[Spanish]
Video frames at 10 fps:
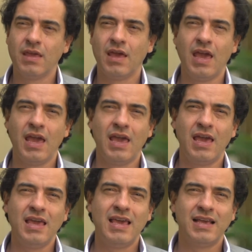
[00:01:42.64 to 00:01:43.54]
eh,
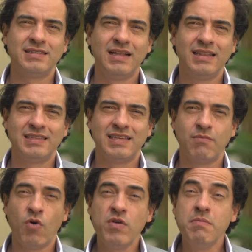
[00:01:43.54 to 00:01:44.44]
y es el de ser
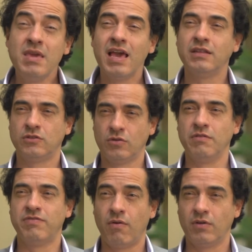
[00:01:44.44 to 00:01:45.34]
movimiento
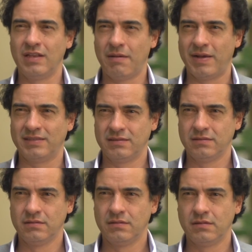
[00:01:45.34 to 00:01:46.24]
en favor de la paz.
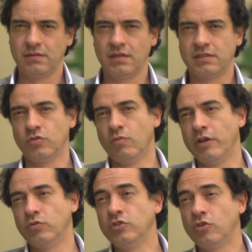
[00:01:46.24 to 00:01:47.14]
Es decir, este es un
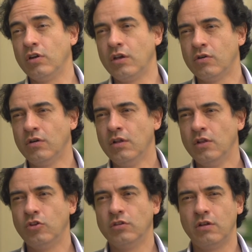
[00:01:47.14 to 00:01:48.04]
momento histórico
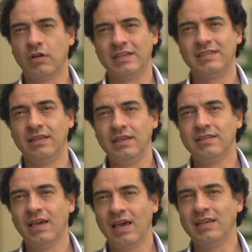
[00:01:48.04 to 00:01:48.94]
donde lo que se
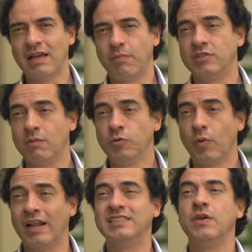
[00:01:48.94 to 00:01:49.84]
dice es apostemos
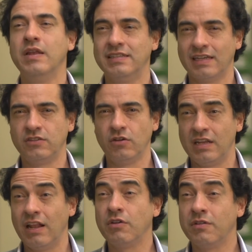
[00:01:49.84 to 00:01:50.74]
por la civilización y
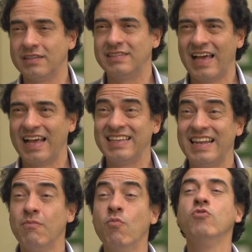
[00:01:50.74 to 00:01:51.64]
la universidad es
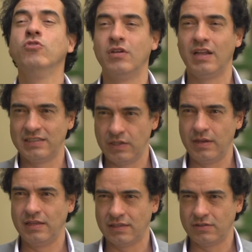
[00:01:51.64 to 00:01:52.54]
el mundo de la
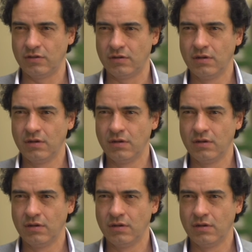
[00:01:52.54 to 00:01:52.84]
civilización.